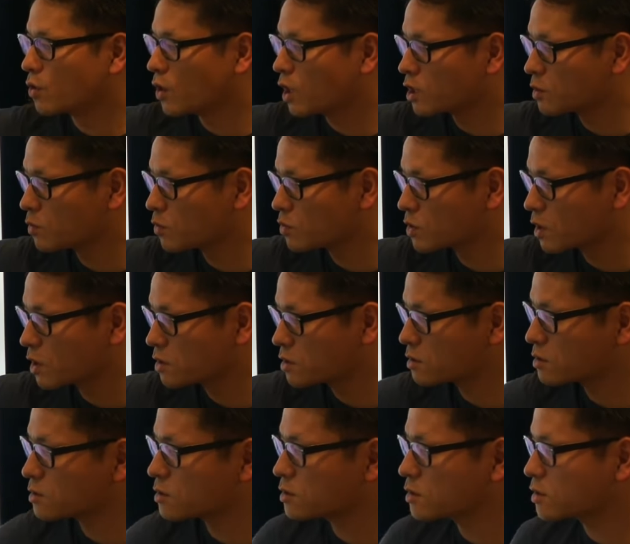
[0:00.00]
秋元さんが
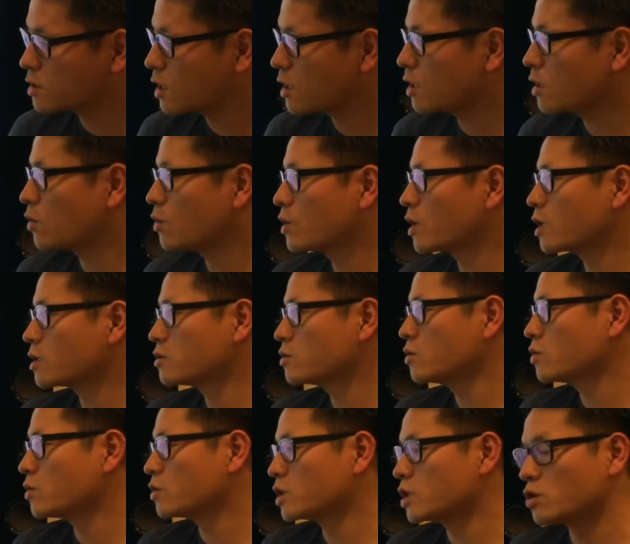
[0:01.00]
作った音楽
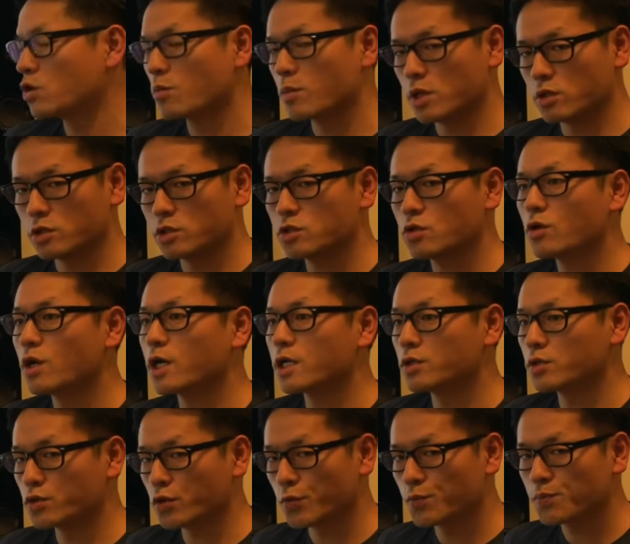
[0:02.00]
を広める人が
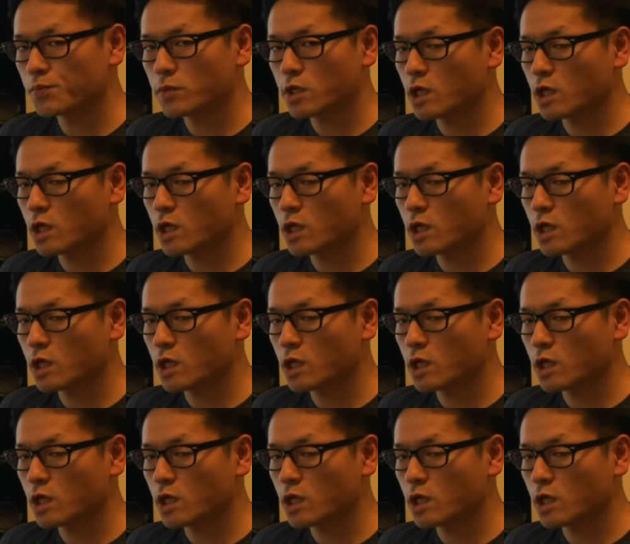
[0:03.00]
いると。